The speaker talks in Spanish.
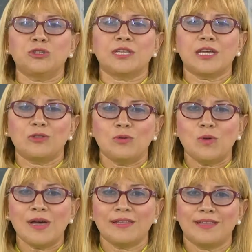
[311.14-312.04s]
sé que
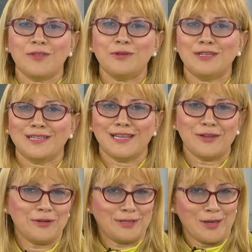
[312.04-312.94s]
tú has estado en
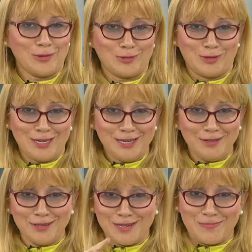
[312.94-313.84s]
escenario en Estados
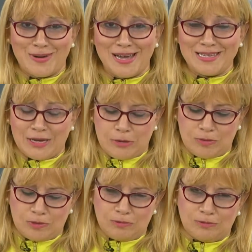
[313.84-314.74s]
Unidos, en España,
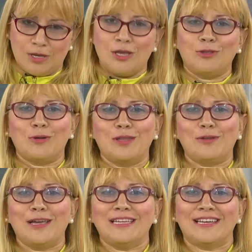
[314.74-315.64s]

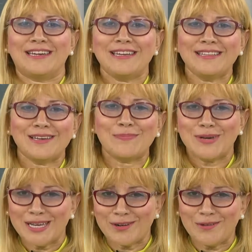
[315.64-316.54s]
tocando la guitarrita,
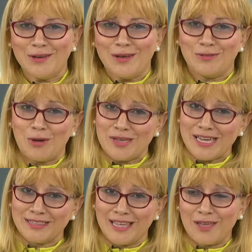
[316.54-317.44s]
pero no
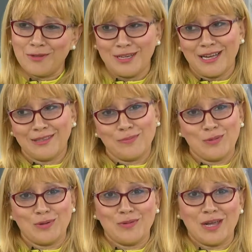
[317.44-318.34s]
habías estado. Llegaste
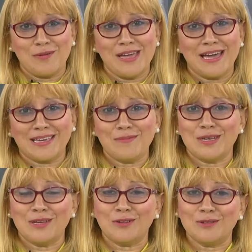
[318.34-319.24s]
por primera vez aquí a mi
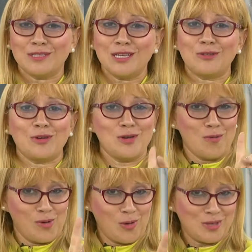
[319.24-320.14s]
rinconcito y
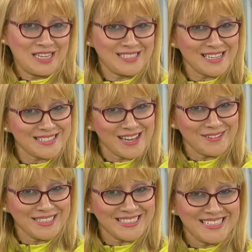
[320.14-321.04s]
como la audiencia
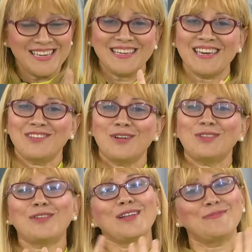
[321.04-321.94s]
sabe que yo a
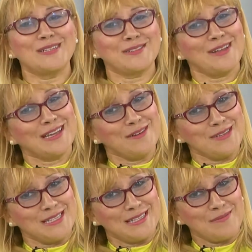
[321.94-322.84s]
todas las personas que
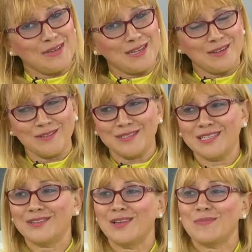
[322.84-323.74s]
visitan mi
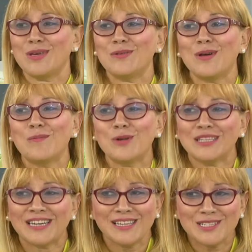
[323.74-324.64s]
rinconcito le pido una
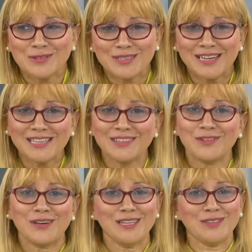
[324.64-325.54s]
muestra de su
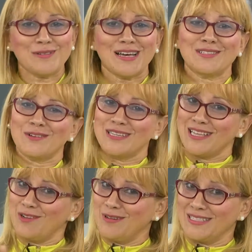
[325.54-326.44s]
talento, en tu caso
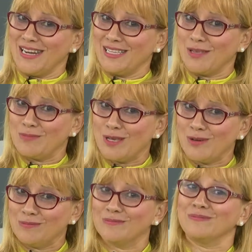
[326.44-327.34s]
esa no va a ser la
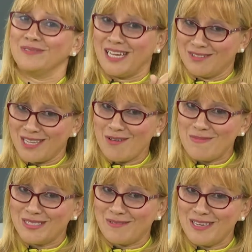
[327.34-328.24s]
excepción, ya lo saben
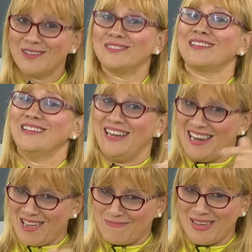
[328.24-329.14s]
mis amigos.
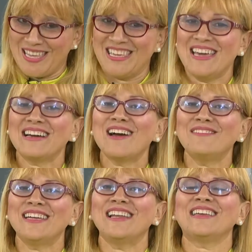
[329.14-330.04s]
Le pedí a
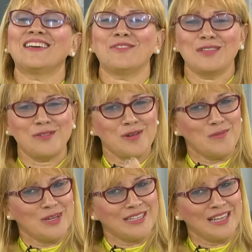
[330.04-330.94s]
Gabriel que nos diera una
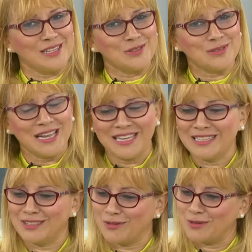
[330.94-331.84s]
muestra de su
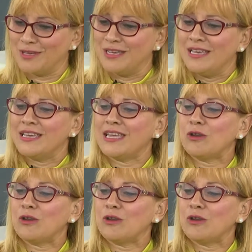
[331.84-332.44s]
talento. ¿Qué